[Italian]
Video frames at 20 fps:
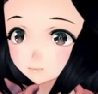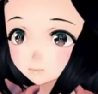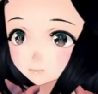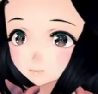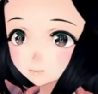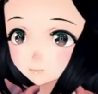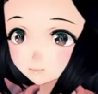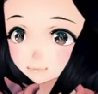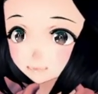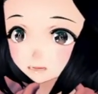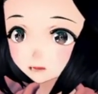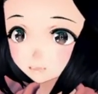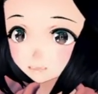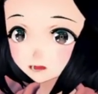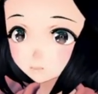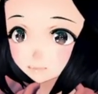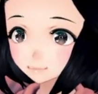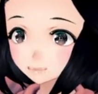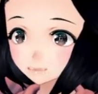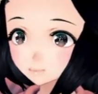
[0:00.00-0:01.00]
Ciao,
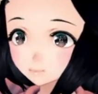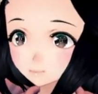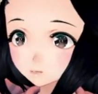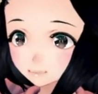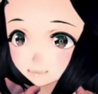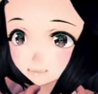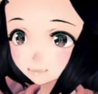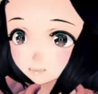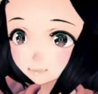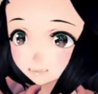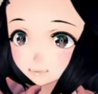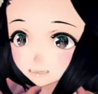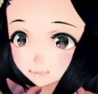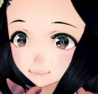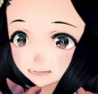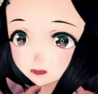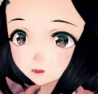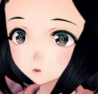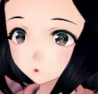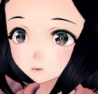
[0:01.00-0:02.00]
un... Che cosa sei? Un
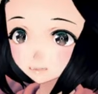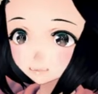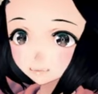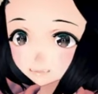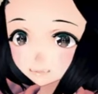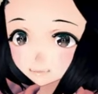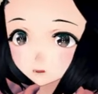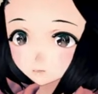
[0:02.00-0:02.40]
possibile?